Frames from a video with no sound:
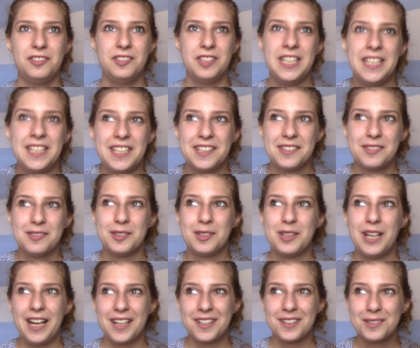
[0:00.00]
wen ich so
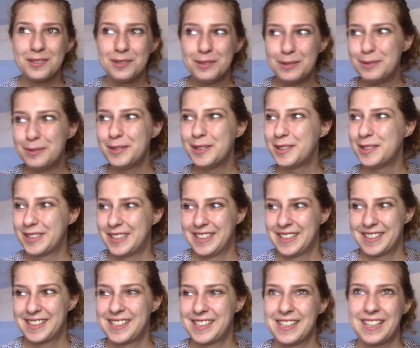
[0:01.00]
anrufe und
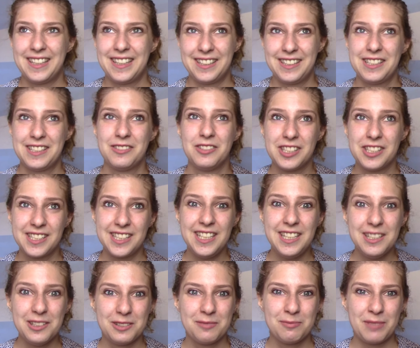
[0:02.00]
das ist eigentlich nur
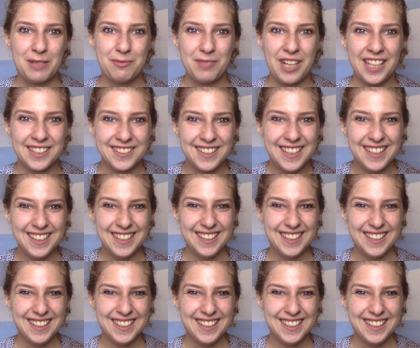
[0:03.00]
sie und mein Mann